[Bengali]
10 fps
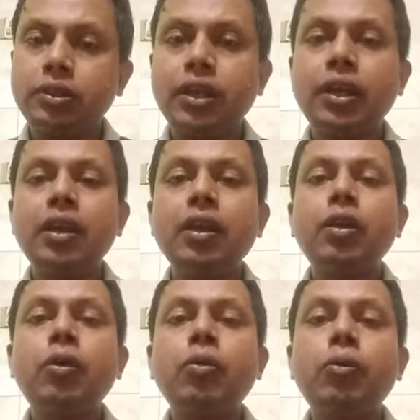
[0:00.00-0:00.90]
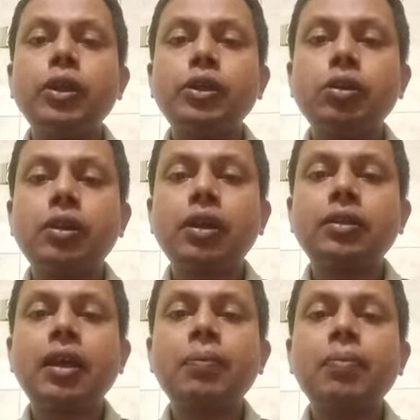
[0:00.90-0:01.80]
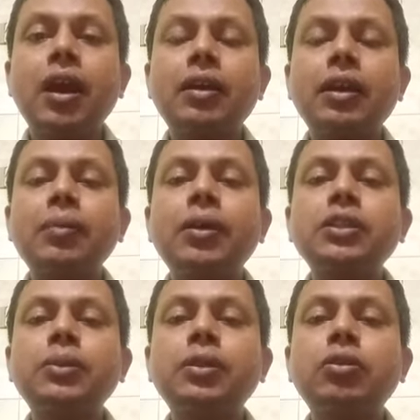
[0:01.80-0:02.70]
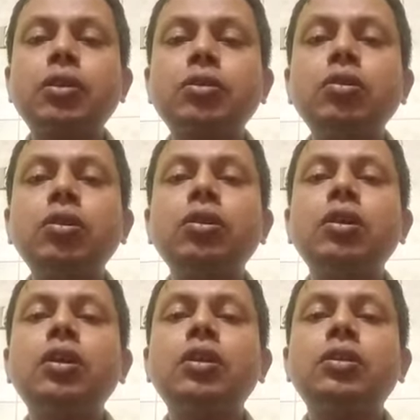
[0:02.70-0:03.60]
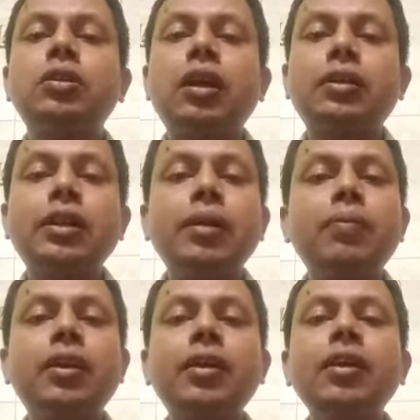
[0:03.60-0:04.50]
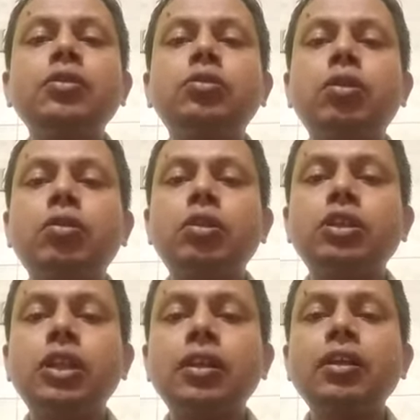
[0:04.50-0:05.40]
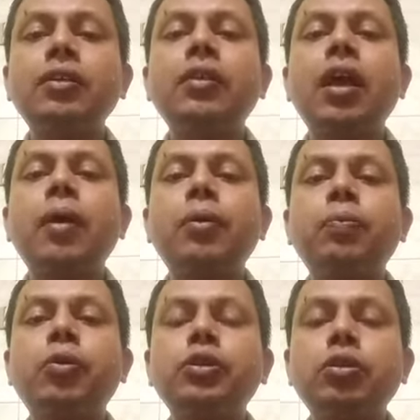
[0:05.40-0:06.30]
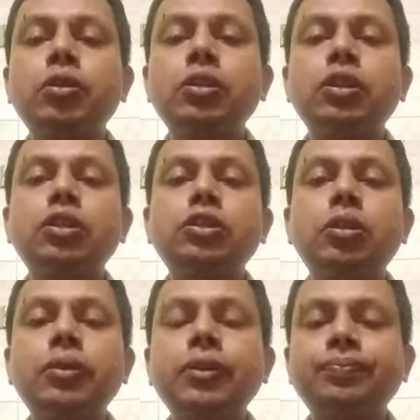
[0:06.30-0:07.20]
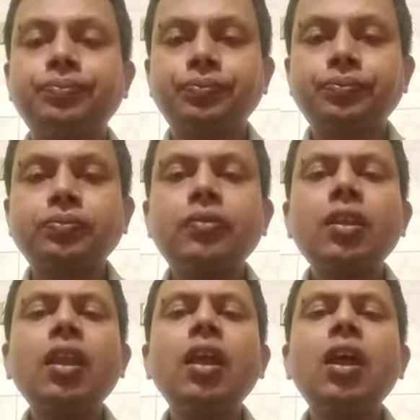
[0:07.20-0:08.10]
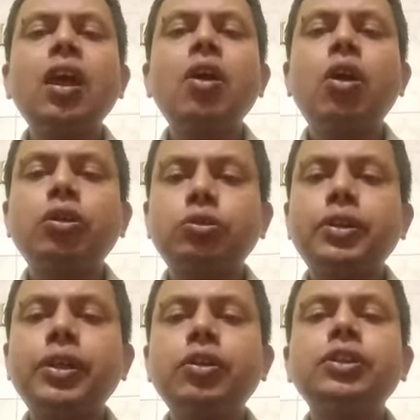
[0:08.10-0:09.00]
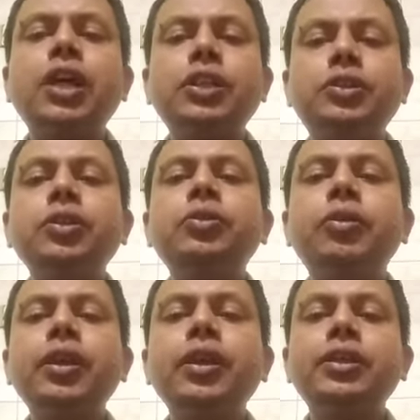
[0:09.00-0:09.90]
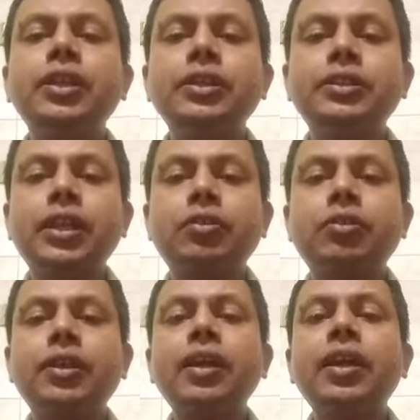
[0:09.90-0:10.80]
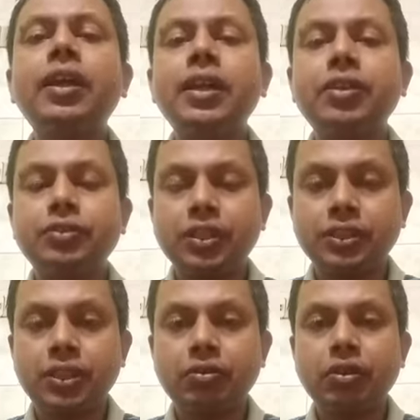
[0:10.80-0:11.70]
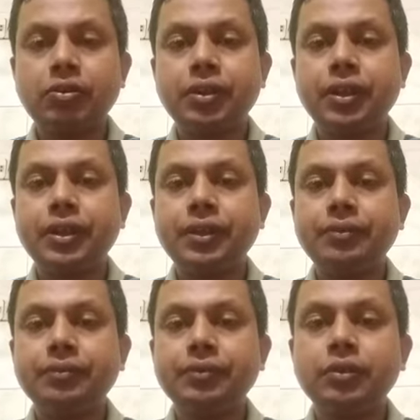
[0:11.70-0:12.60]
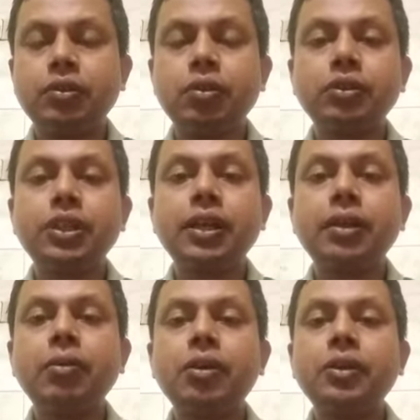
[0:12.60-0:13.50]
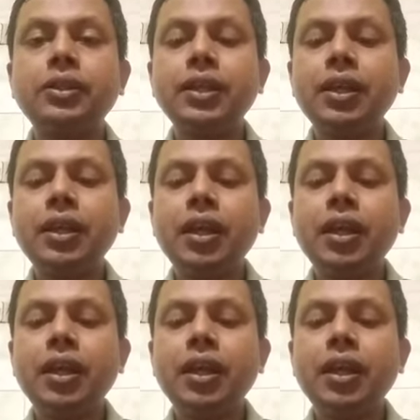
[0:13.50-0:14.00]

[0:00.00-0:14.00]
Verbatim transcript: সে ওই সরকার তার প্ল্যানটাকে বাস্তবায়ন করার জন্য তার থিমটাকে জনগণের সাথে এবং প্রয়োজনীয় সময় অর্থ দিয়েও সাহায্য করে সেই সেক্টরটাকে এগিয়ে নেওয়ার চেষ্টা করা হয় আর কি তখন সেটাকে বলা হইতেছে